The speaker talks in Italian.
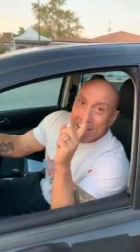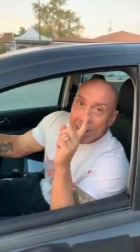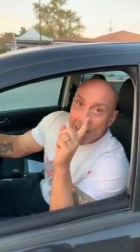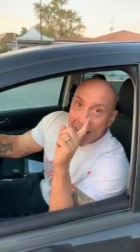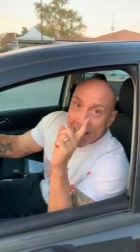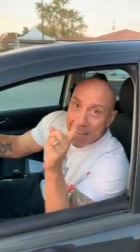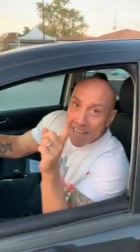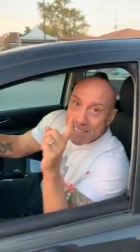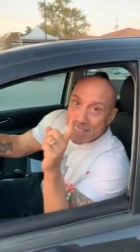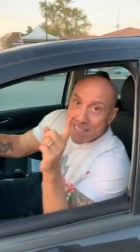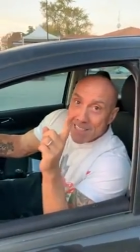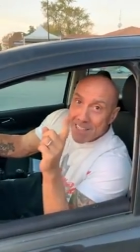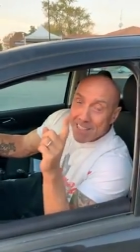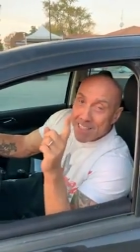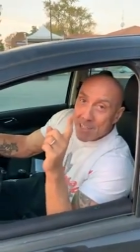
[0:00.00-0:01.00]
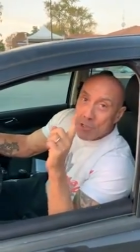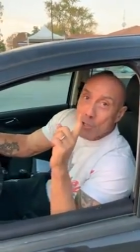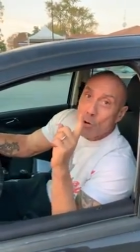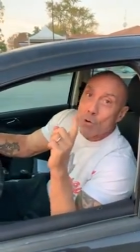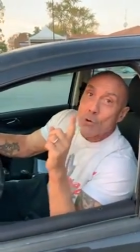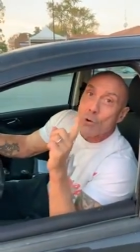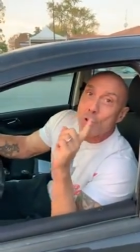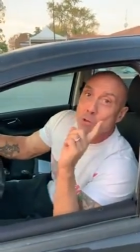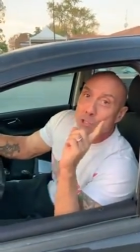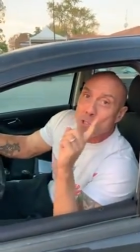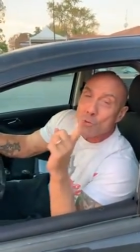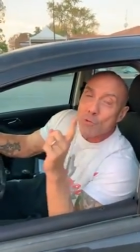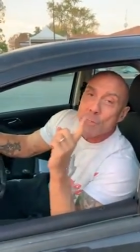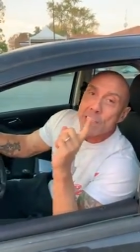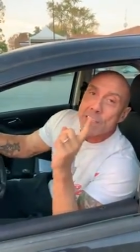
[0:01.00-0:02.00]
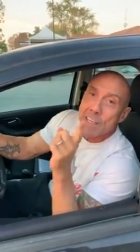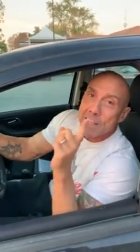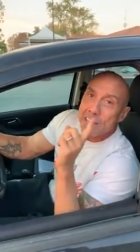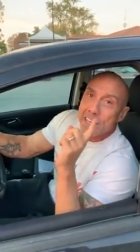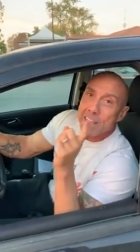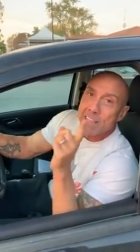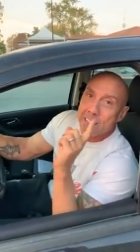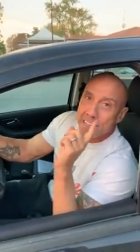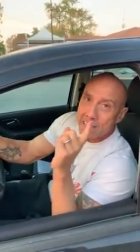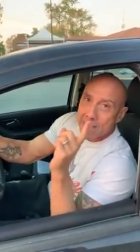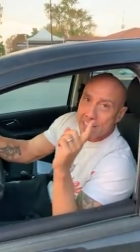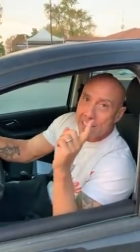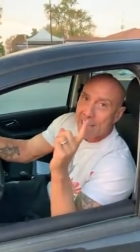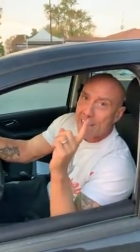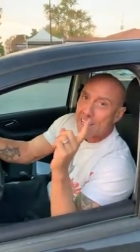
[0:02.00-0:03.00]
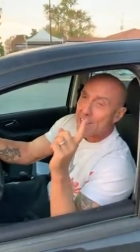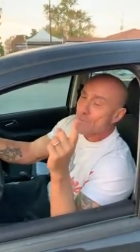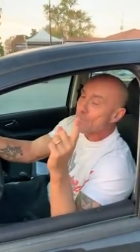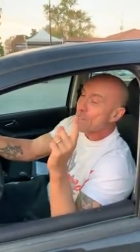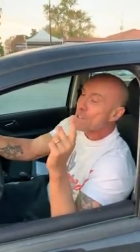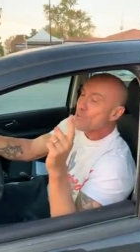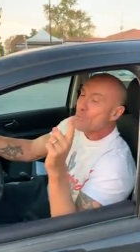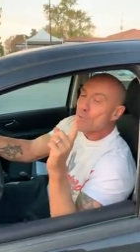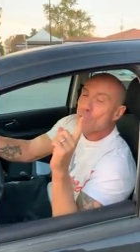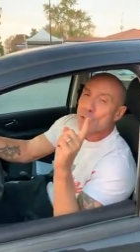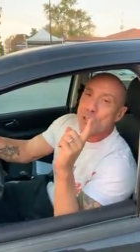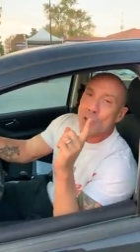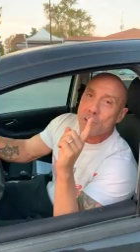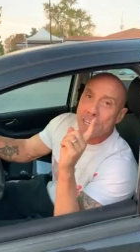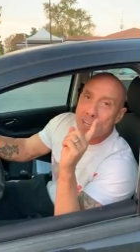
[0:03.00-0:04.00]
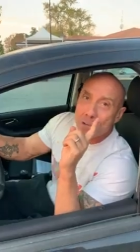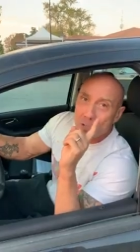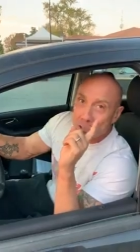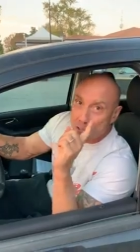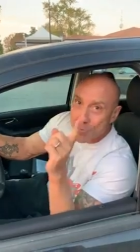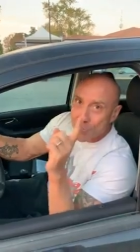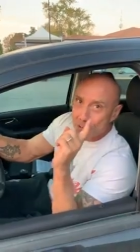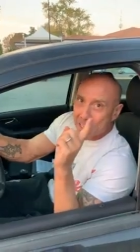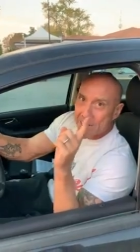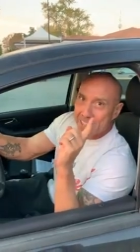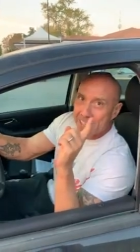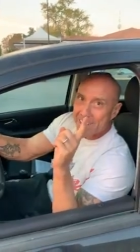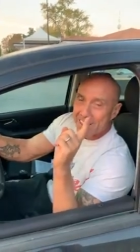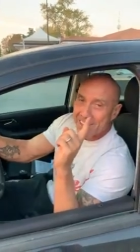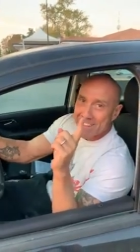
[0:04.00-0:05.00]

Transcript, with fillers: Ragazzi, non costruite niente in Italia, perché tutto ciò che costruite